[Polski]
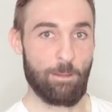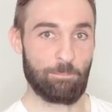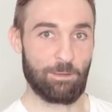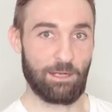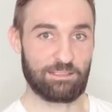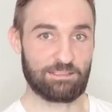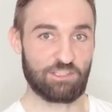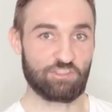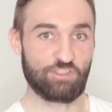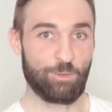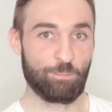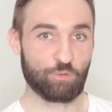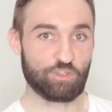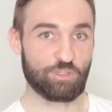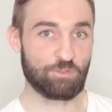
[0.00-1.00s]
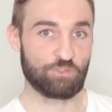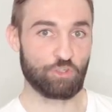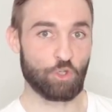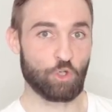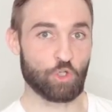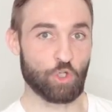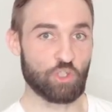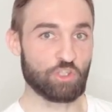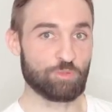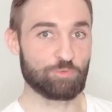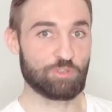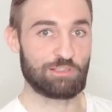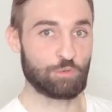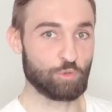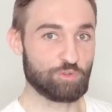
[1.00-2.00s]
Praktycznie musimy się ochronić
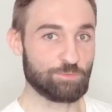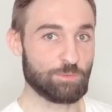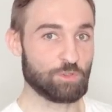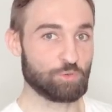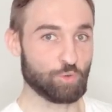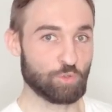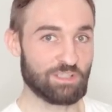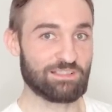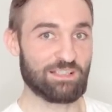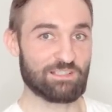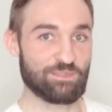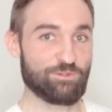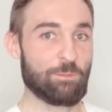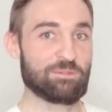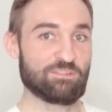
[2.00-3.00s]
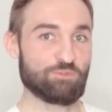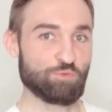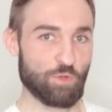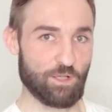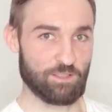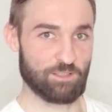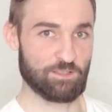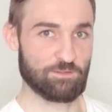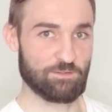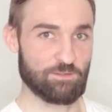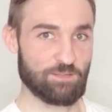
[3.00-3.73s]
przed ludźmi, których nazywamy złych.